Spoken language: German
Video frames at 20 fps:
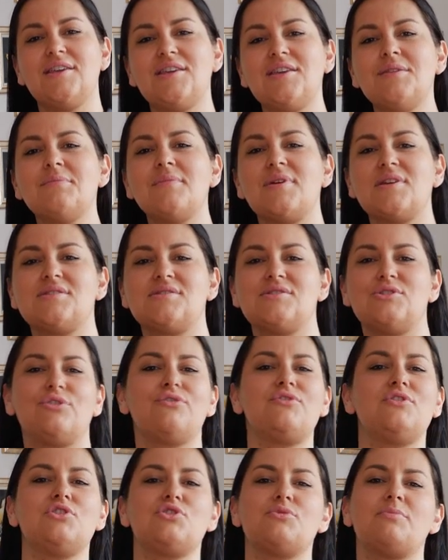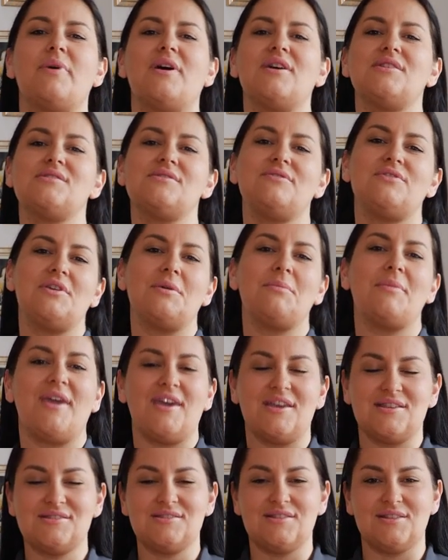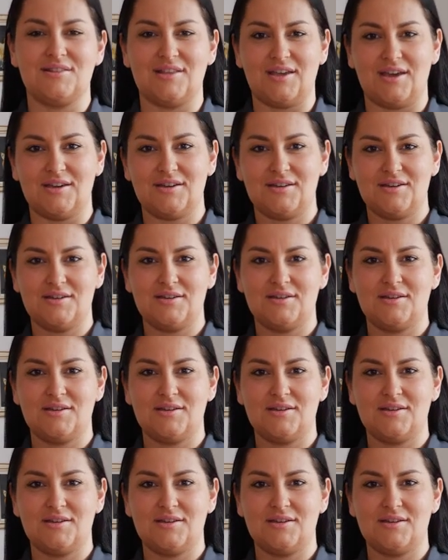immer so viel Spaß wie am ersten Tag.